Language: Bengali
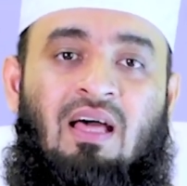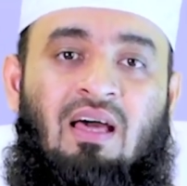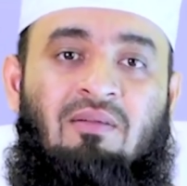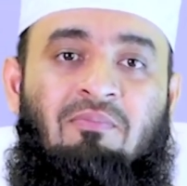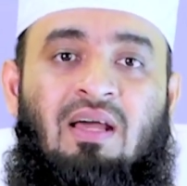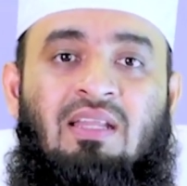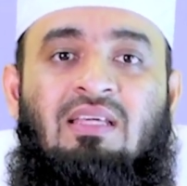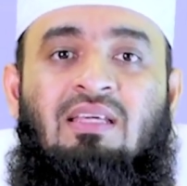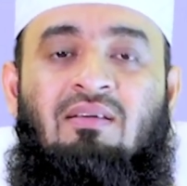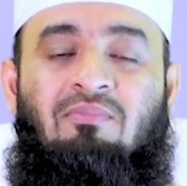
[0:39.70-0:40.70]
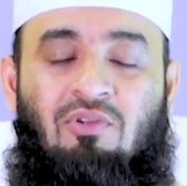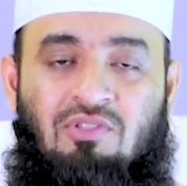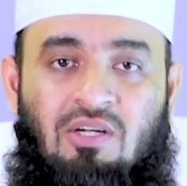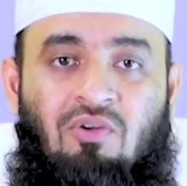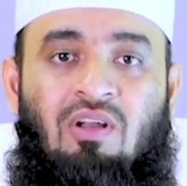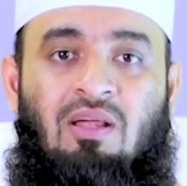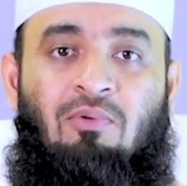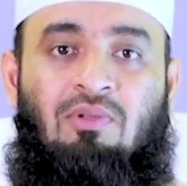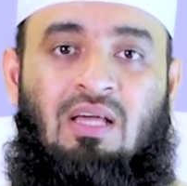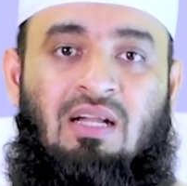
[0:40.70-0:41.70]
তার বাণী প্রচার করে
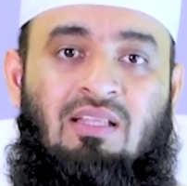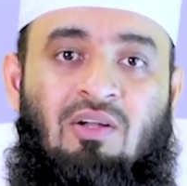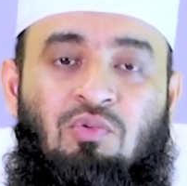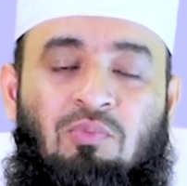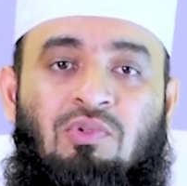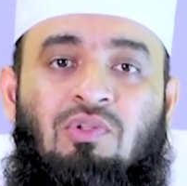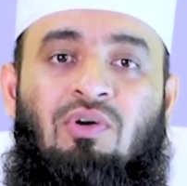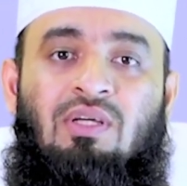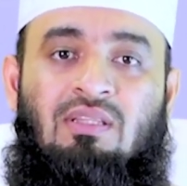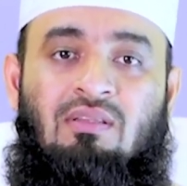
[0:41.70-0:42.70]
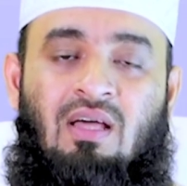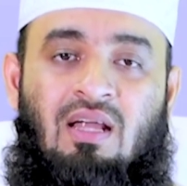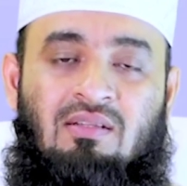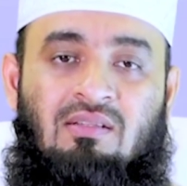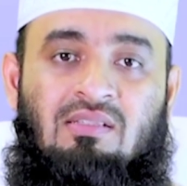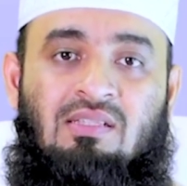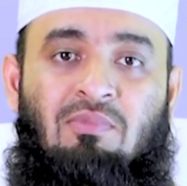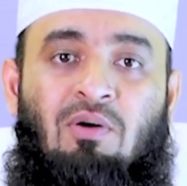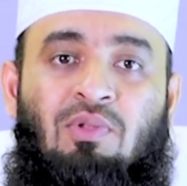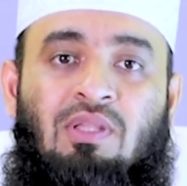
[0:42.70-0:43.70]
এবং তার দ্বারা উদ্বুদ্ধ হয়ে তার
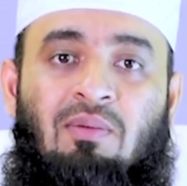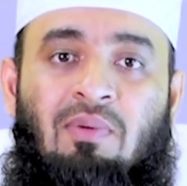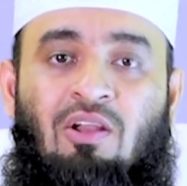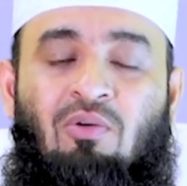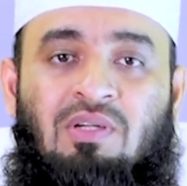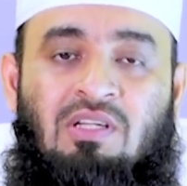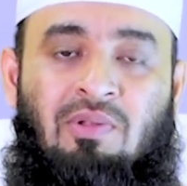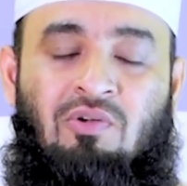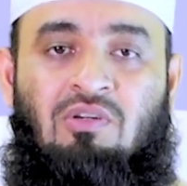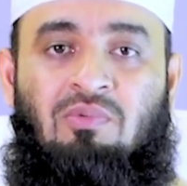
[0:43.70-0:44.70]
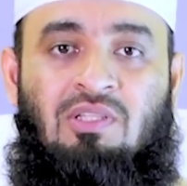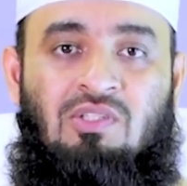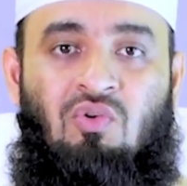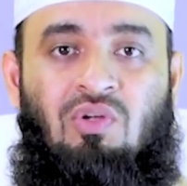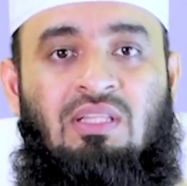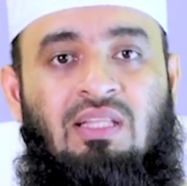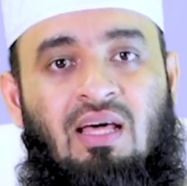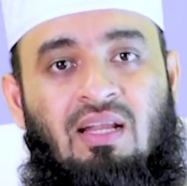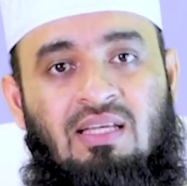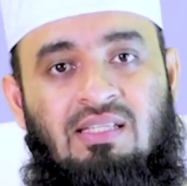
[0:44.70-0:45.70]
যে মমতা ভালোবাসা মানুষের মধ্যে ছড়িয়ে
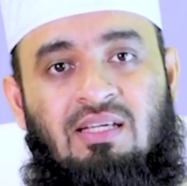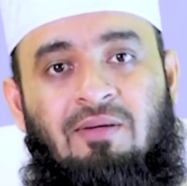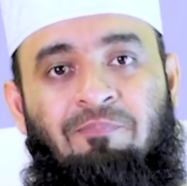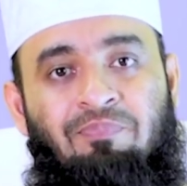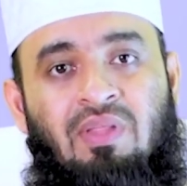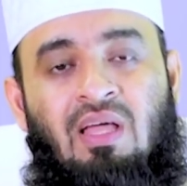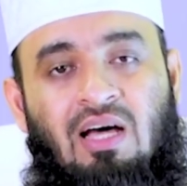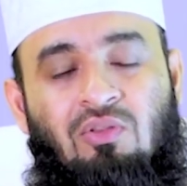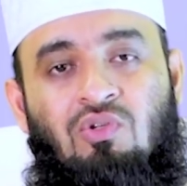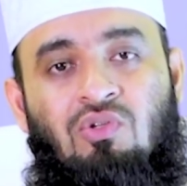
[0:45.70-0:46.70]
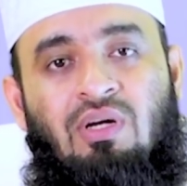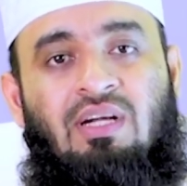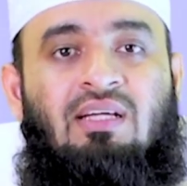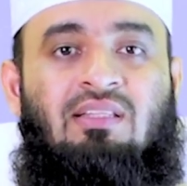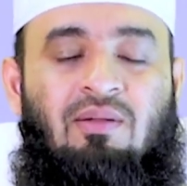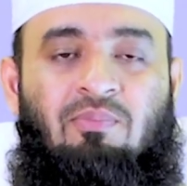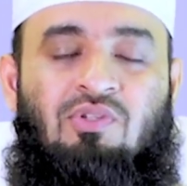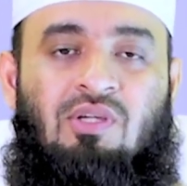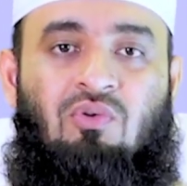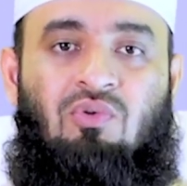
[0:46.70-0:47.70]
দেওয়ার এই যে আদর্শ এটাকে তারা
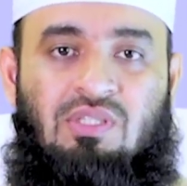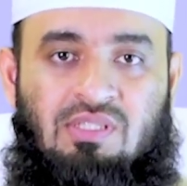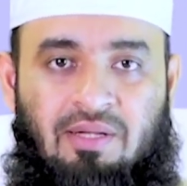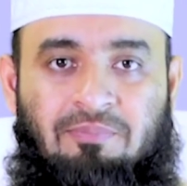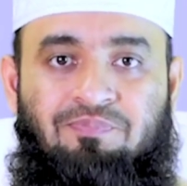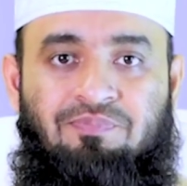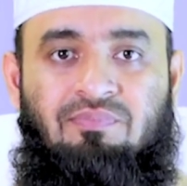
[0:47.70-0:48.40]
প্রচার করতে চায়